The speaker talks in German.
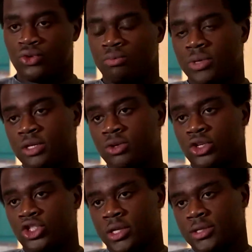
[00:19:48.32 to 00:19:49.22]
Aussagen des
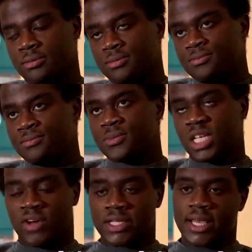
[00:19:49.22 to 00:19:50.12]

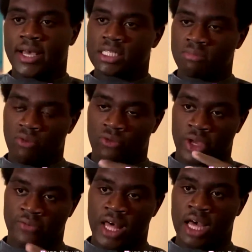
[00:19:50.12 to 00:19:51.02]
Ex-Terroristen, den ganz
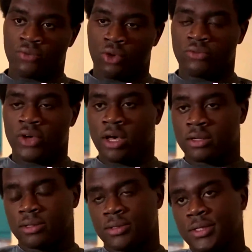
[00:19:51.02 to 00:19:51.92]
offensichtlichen
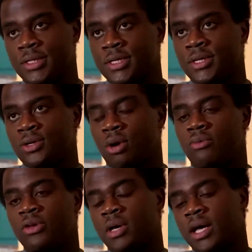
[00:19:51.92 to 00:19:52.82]
Angriffsplänen des IS
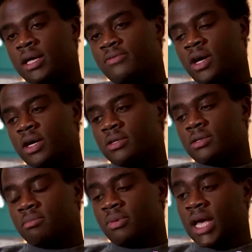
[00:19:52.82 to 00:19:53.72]
gegen Deutschland
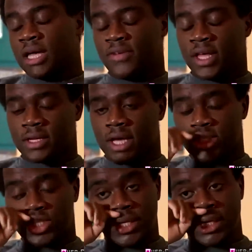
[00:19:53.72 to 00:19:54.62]
und den
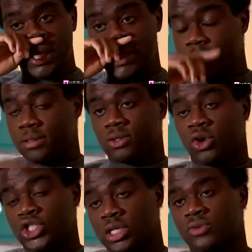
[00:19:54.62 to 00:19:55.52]
aktuellen
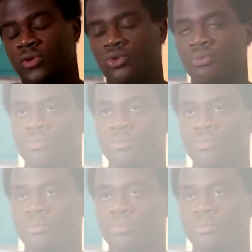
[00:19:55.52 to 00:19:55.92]
Terroranschlägen fest.